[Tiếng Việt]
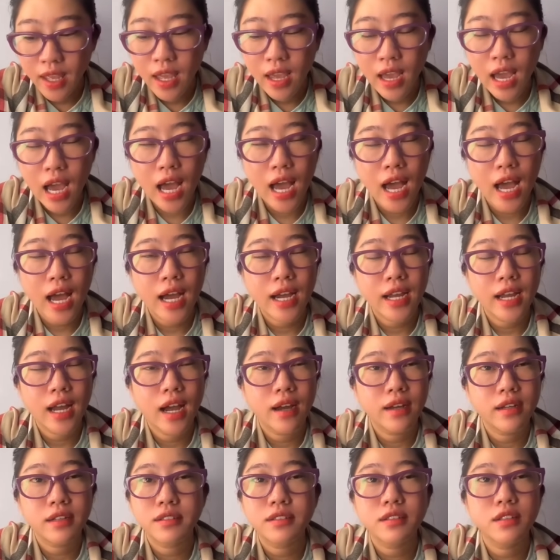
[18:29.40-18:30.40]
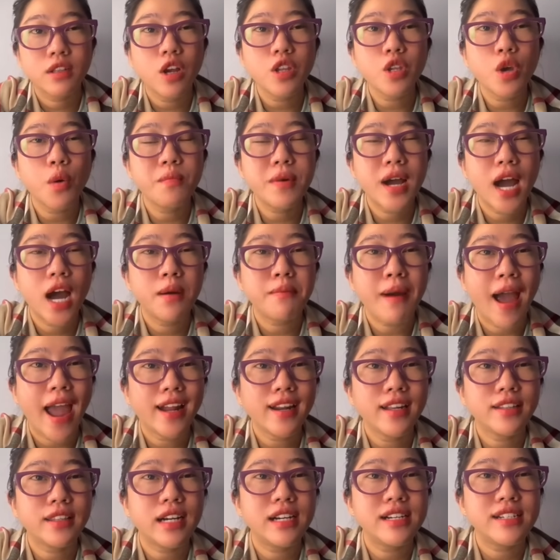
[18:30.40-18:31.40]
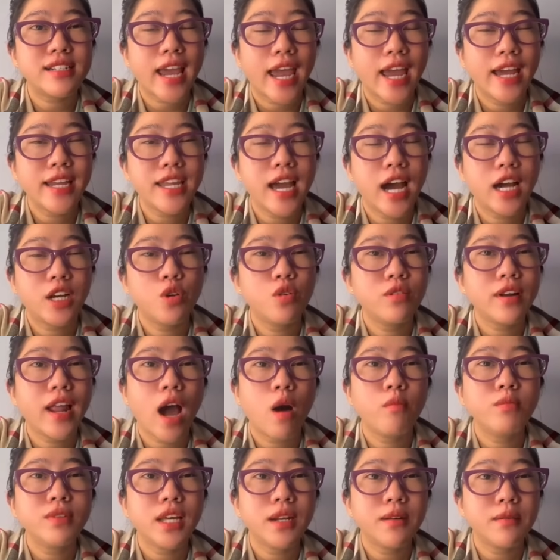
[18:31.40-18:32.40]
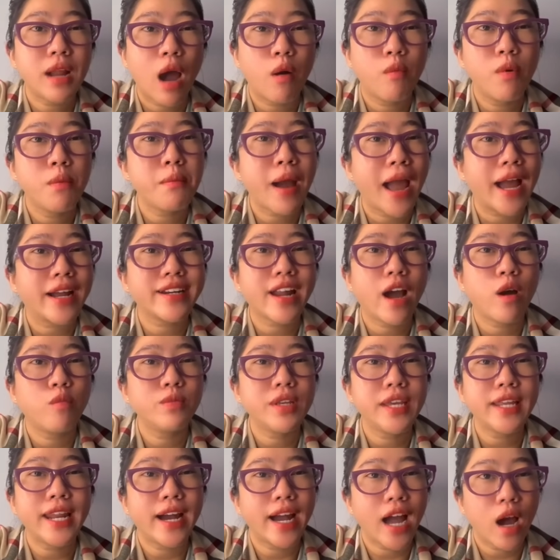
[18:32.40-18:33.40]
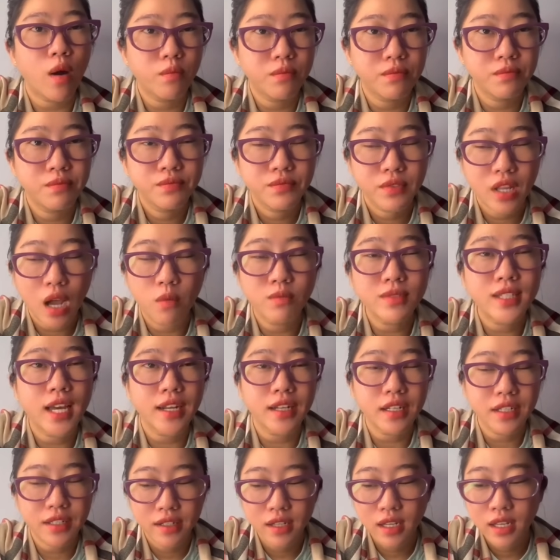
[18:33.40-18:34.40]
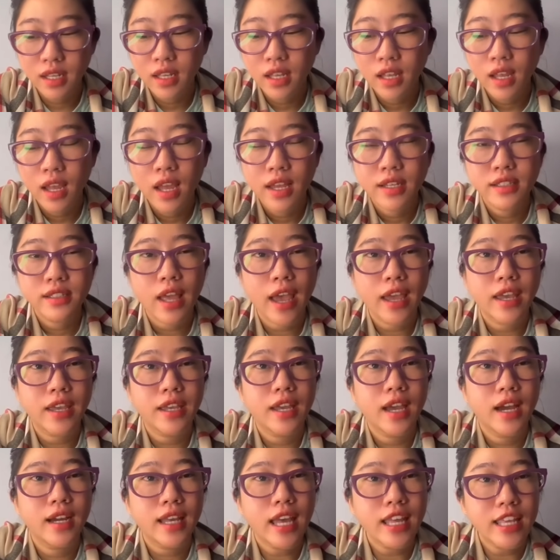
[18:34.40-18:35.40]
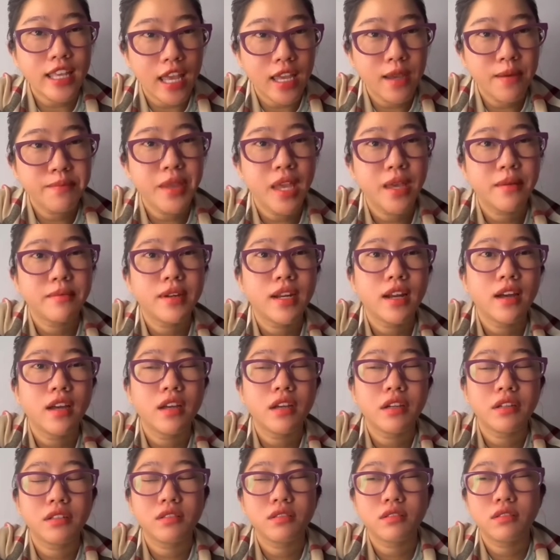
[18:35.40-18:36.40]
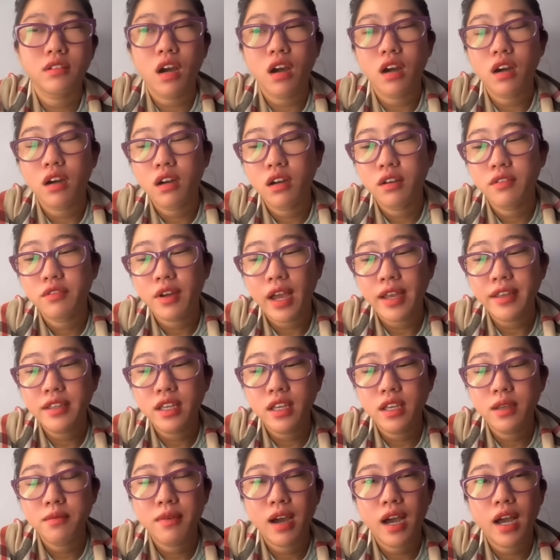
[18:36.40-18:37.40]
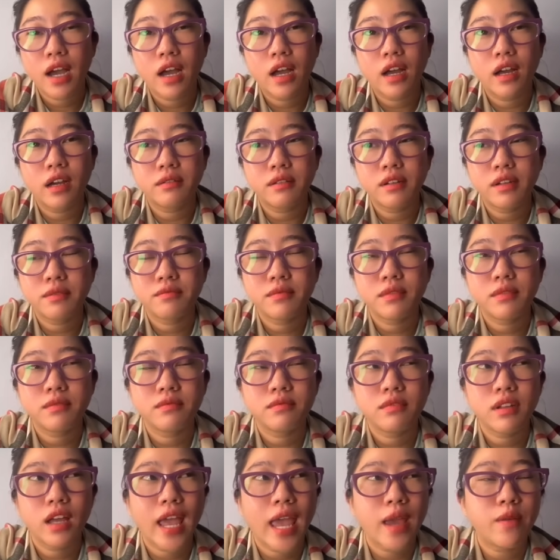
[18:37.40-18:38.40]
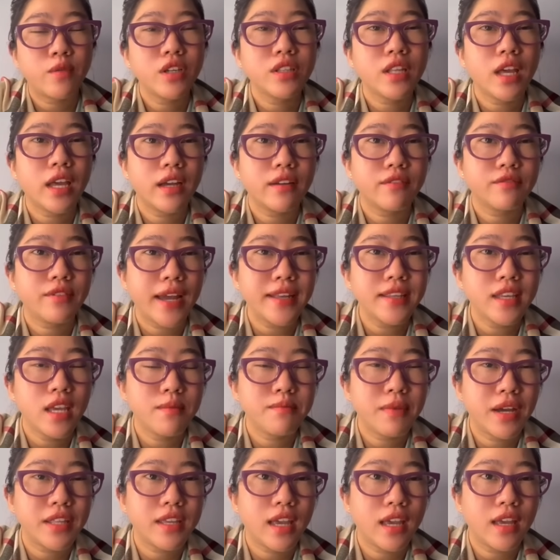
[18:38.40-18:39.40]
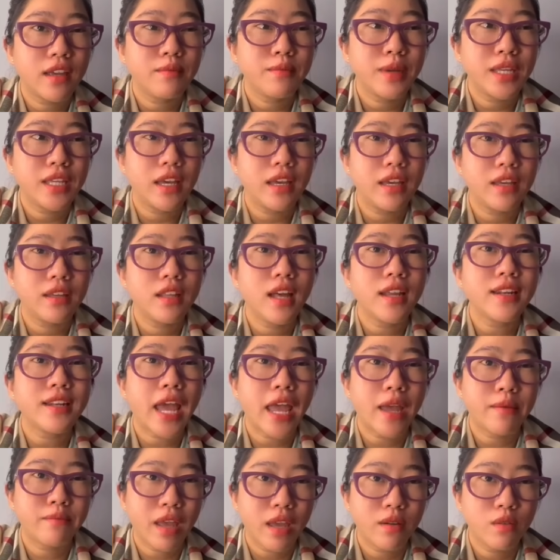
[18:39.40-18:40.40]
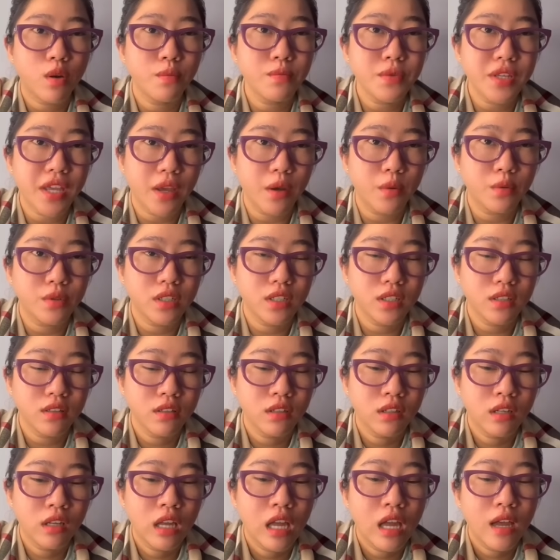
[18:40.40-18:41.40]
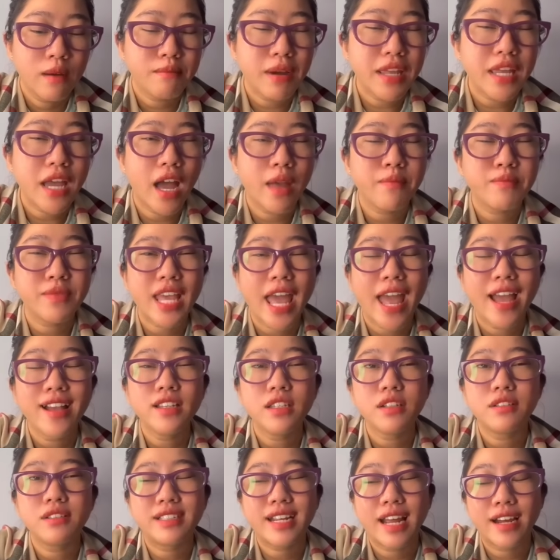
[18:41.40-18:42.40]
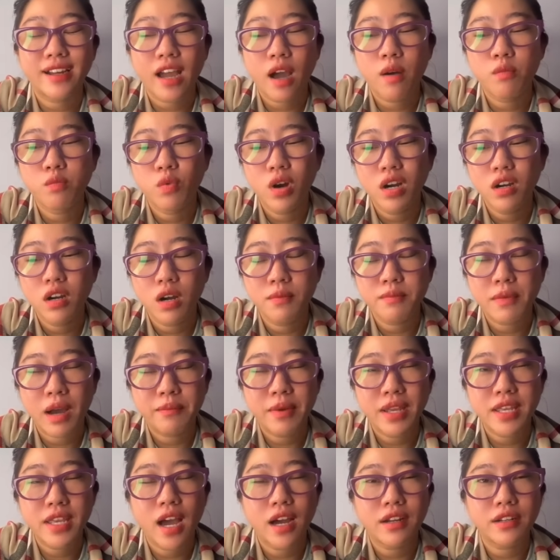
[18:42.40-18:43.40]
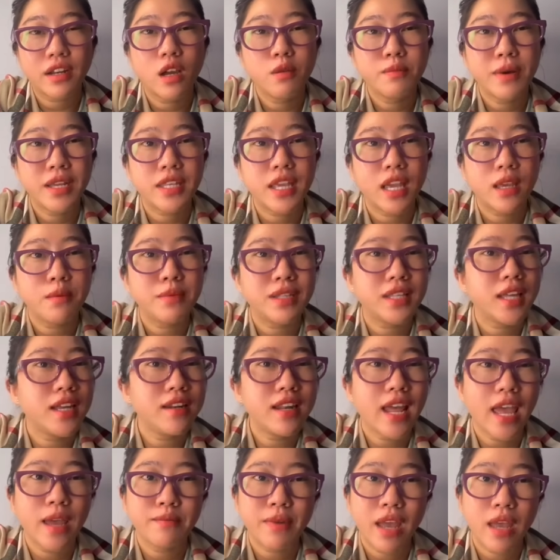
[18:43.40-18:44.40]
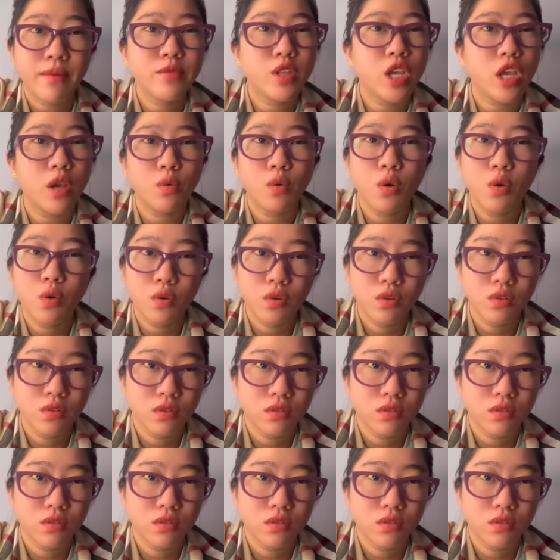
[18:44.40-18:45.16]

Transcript: à, nói chung cơ bản là từ trẻ giờ luôn là không thích không có mặn nồng với đàn ông không thích thì à, cái chị giúp việc mới nói trời ơi phải chi mà em nói thiệt phải chi mà chị mà chị thích em em cũng chịu nữa bây giờ em chán trường đàn ông quá rồi mà bây giờ nếu mà chị mà thích em em chịu luôn